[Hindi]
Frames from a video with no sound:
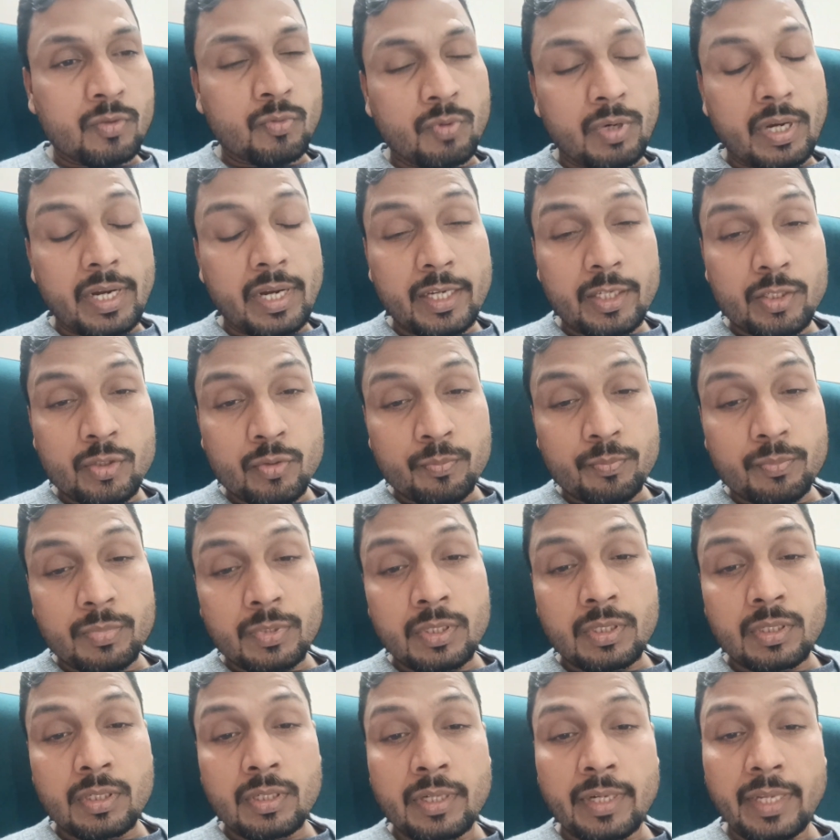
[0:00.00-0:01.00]
वहाँ की जो
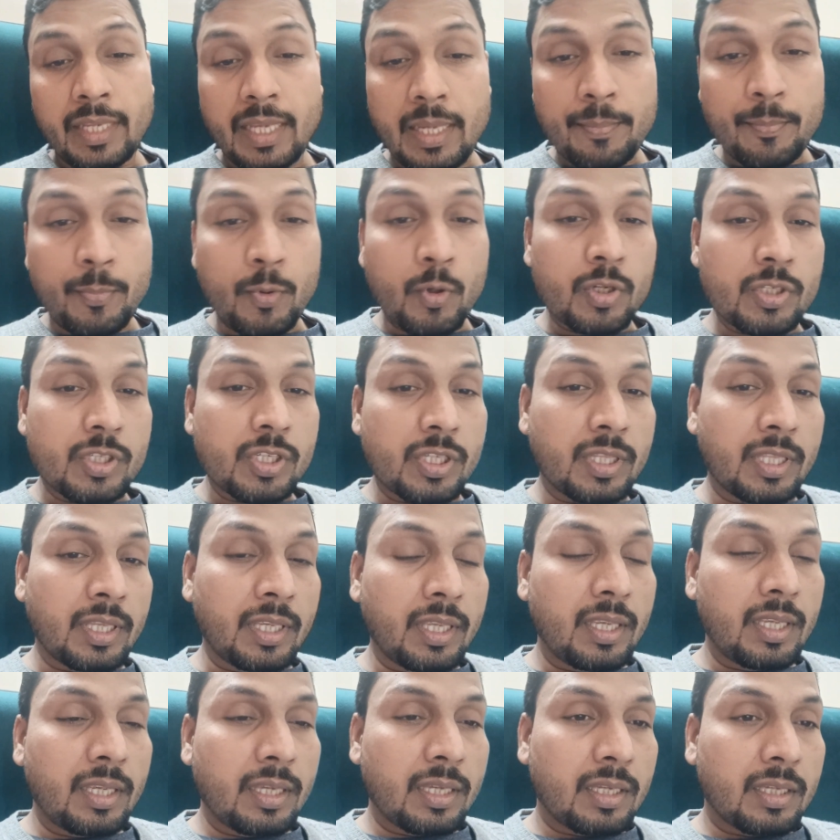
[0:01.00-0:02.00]
डीएम पहुँची
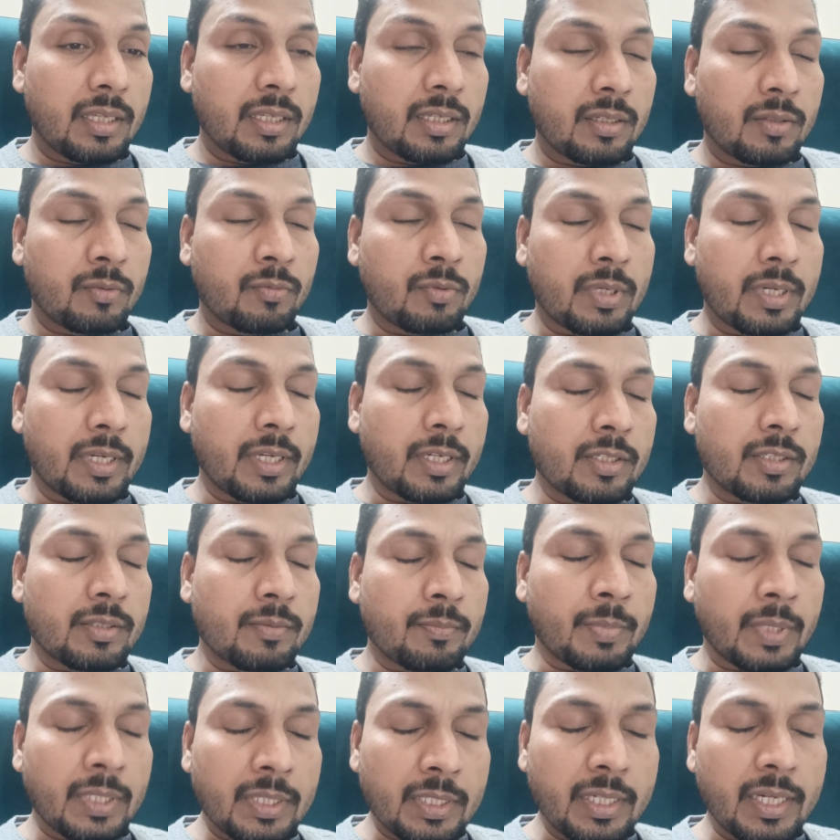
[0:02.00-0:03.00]
थी वहाँ की
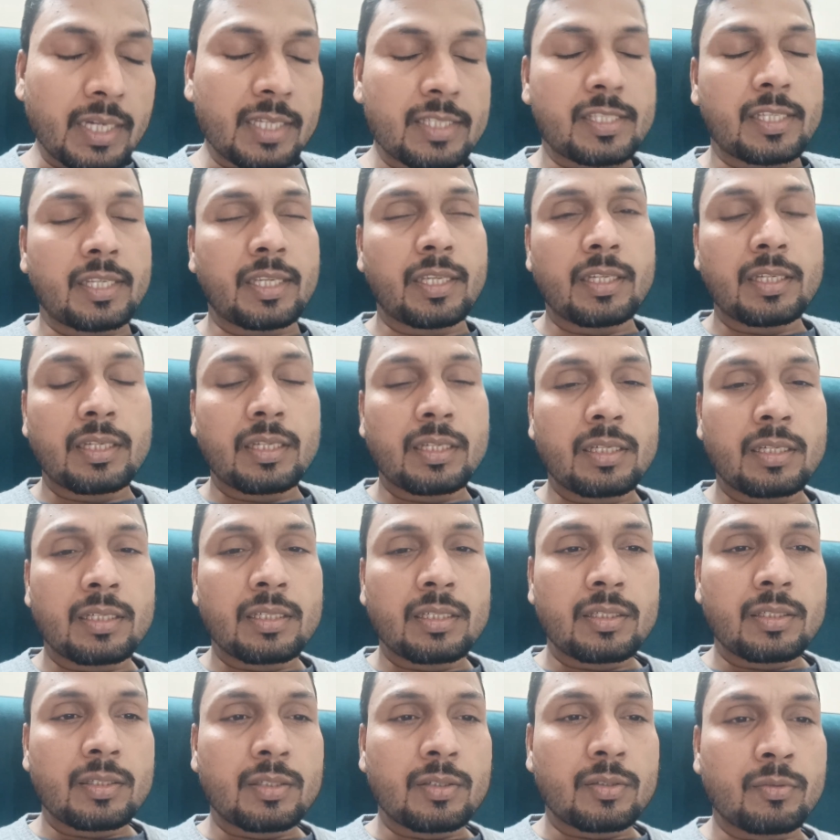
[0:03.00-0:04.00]
वंदना
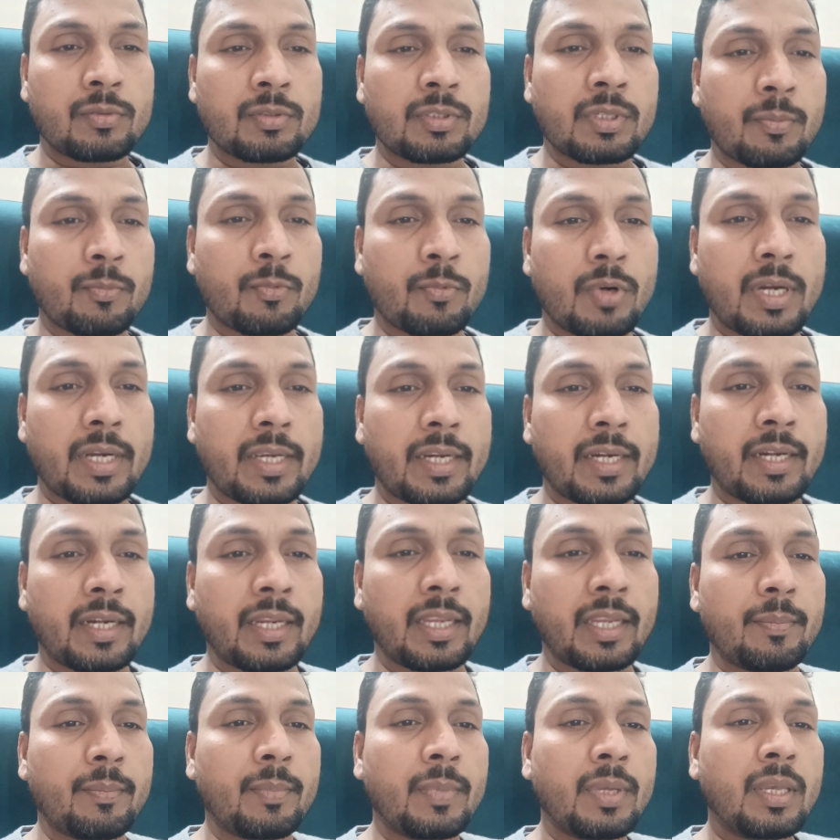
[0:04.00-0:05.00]
सिंह जब वहाँ के
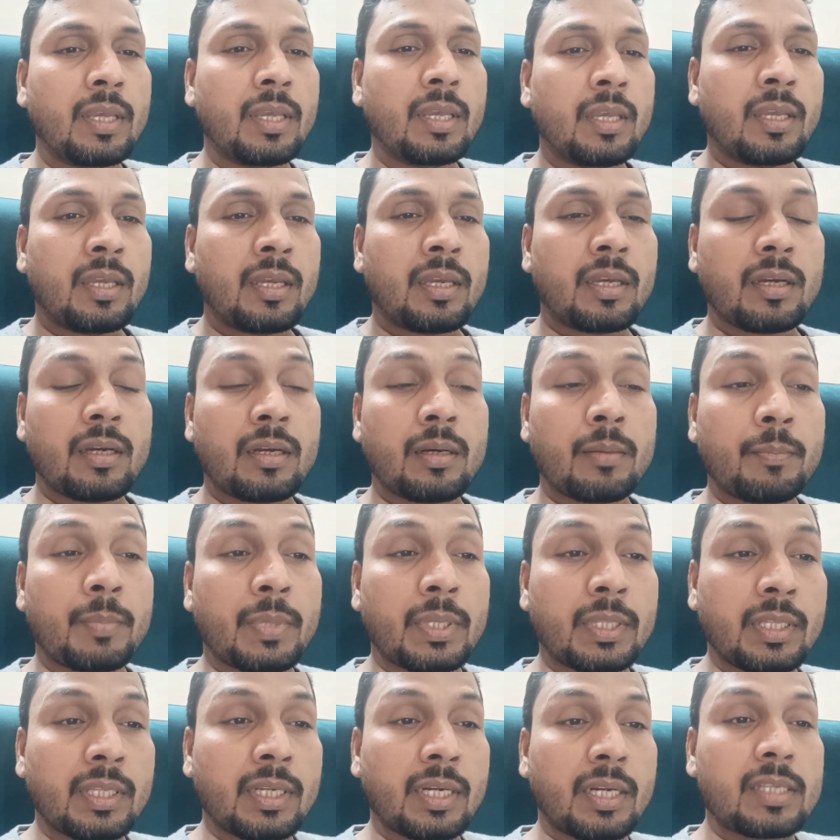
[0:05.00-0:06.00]
डीएम
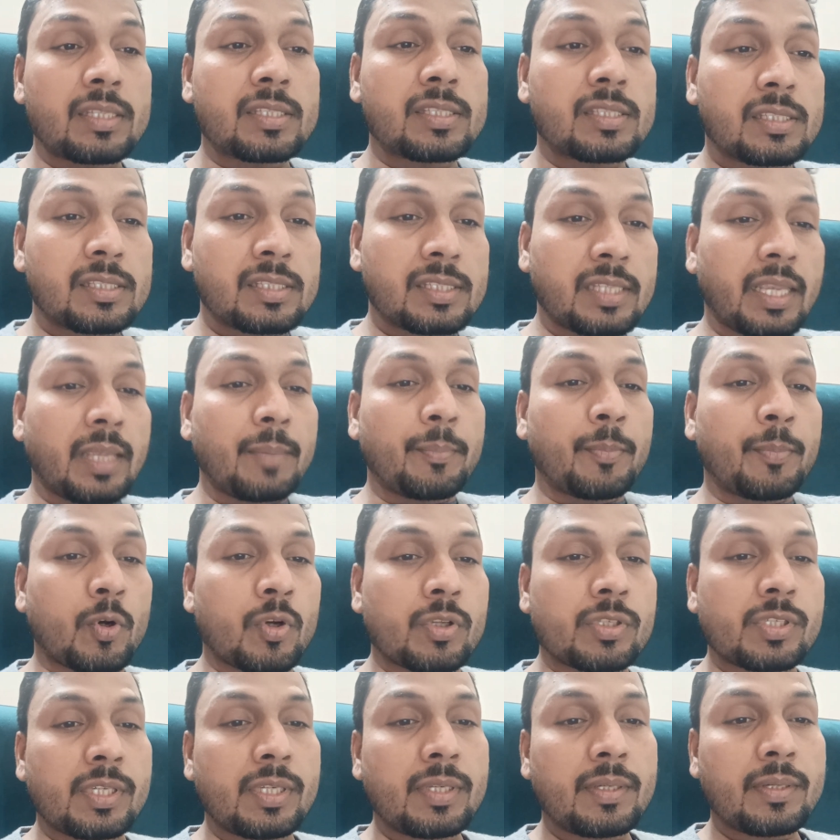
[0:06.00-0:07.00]
वंदना सिंह
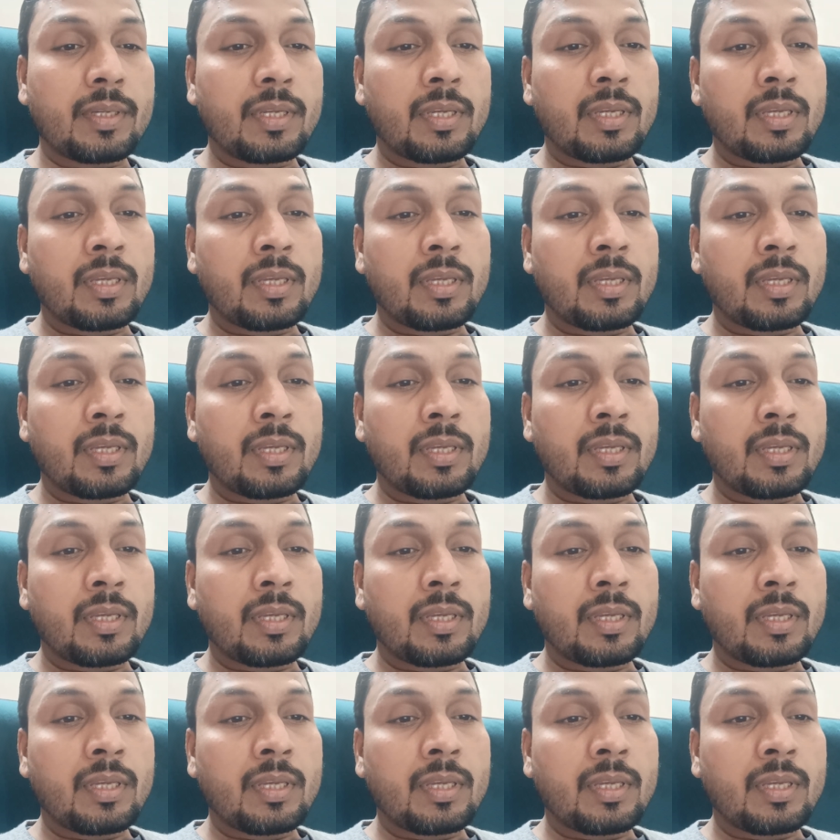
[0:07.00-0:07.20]
पहुँची